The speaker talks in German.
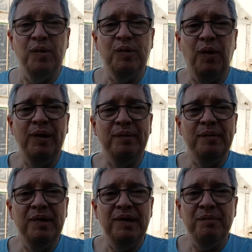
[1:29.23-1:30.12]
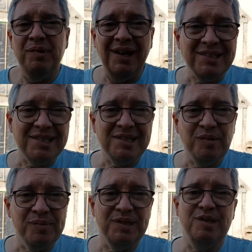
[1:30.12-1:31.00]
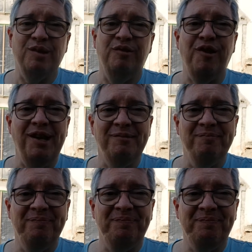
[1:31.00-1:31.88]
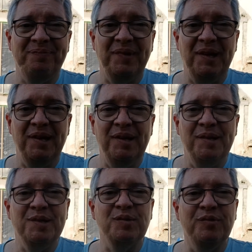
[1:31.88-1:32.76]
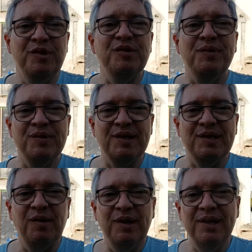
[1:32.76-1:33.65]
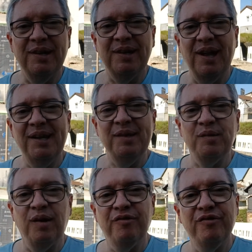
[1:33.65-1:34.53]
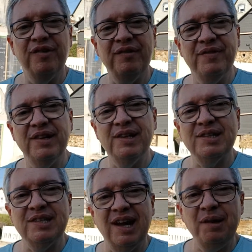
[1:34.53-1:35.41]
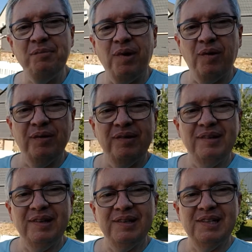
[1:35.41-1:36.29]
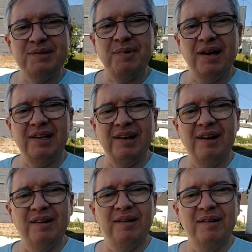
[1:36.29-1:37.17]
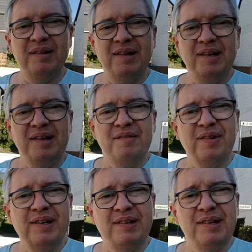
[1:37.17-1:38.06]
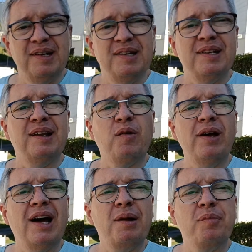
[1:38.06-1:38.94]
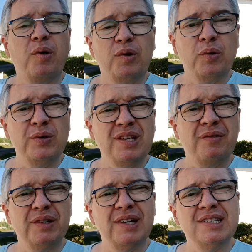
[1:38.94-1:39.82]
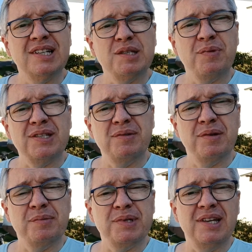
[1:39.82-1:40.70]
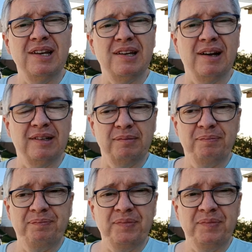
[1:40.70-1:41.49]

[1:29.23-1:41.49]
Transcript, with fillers: neuen Platz, um sich zu entfalten. So wünschen wir uns das auch hier in Allendorf, wenn wir jetzt hier anbauen, in diesem Areal, wenn der neue Anbau größer wird als das, was wir bisher hier hatten,